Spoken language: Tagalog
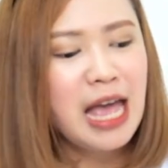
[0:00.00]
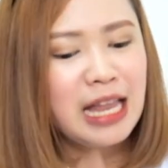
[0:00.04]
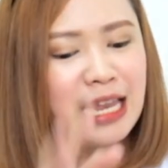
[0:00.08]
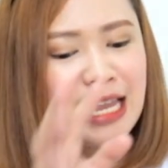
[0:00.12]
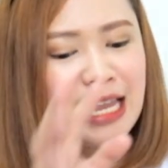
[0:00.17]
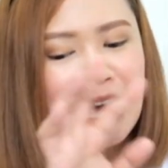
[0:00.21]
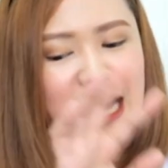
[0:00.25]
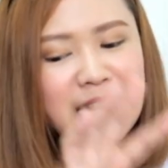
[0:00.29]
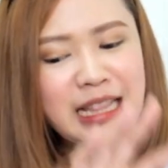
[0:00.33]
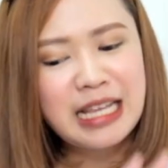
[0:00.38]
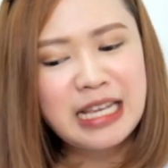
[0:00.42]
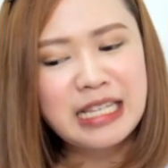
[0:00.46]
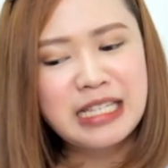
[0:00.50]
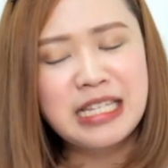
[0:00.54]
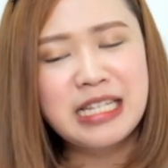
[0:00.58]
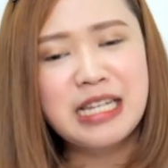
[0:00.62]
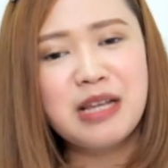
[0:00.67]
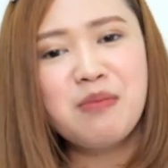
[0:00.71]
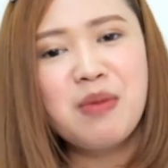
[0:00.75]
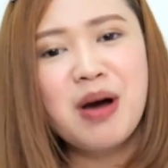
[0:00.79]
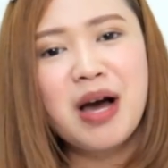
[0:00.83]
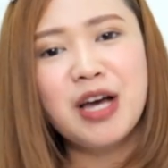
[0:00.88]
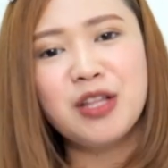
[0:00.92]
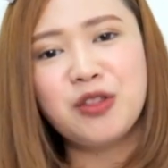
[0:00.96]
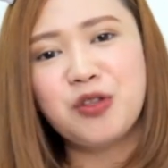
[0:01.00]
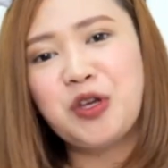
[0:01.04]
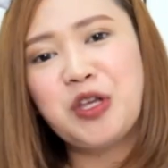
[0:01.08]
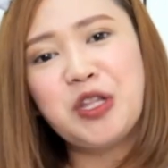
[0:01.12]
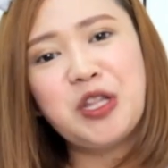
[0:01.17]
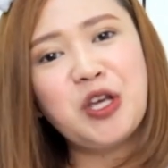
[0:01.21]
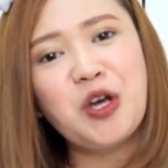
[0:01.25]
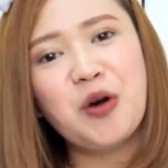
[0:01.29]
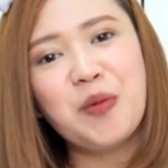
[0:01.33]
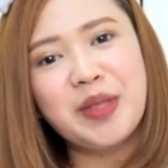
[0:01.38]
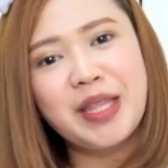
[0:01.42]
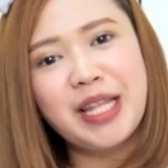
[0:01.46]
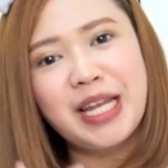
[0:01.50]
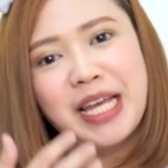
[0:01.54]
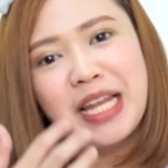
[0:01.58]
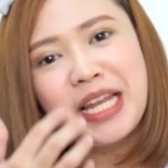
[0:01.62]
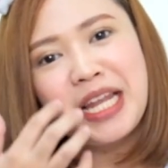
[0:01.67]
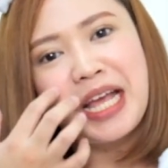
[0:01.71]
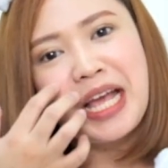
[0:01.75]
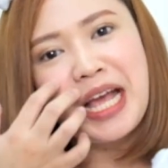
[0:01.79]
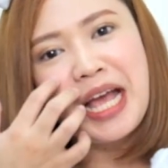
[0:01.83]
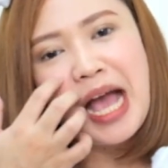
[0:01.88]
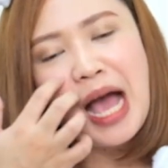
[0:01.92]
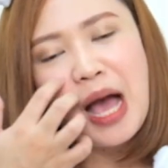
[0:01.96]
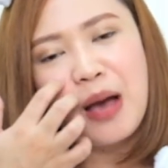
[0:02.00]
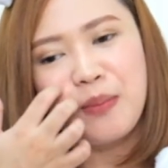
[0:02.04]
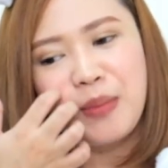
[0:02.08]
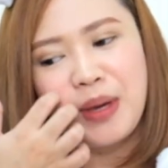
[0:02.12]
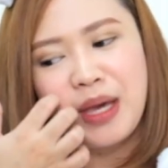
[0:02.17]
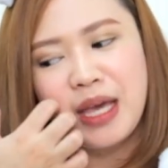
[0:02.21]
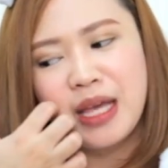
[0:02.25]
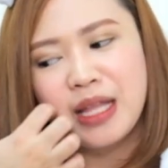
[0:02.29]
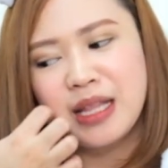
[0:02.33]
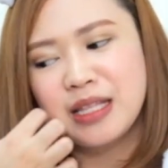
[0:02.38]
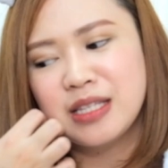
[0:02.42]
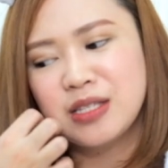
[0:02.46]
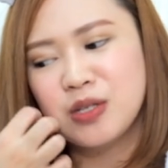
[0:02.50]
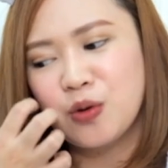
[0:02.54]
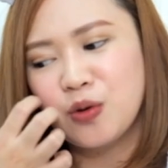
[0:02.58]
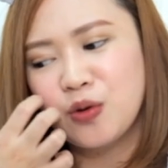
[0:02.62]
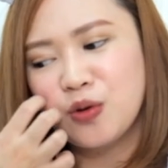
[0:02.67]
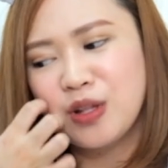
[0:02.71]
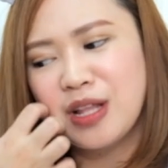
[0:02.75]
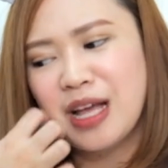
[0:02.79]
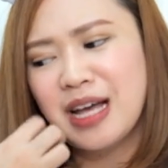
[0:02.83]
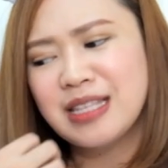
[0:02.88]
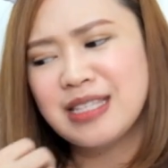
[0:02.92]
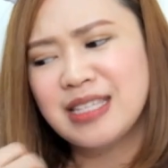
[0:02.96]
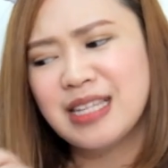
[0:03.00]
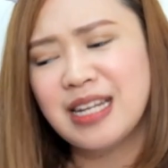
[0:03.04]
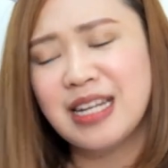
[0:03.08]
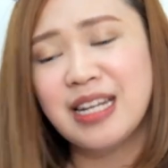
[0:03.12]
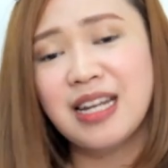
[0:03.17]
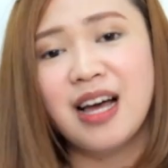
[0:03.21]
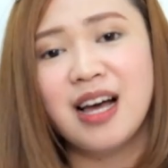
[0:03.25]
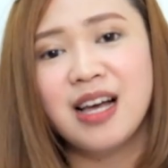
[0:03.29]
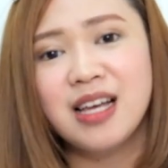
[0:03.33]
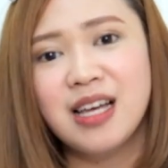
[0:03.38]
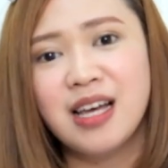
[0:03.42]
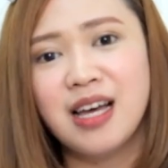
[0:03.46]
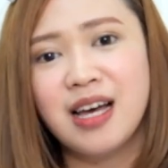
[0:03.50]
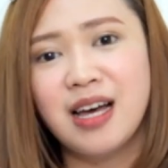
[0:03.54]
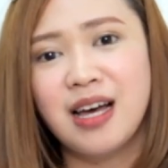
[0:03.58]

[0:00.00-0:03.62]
Lahat kasi ng mga to, hindi ko pa talaga nagagamit. So, lahat sila naka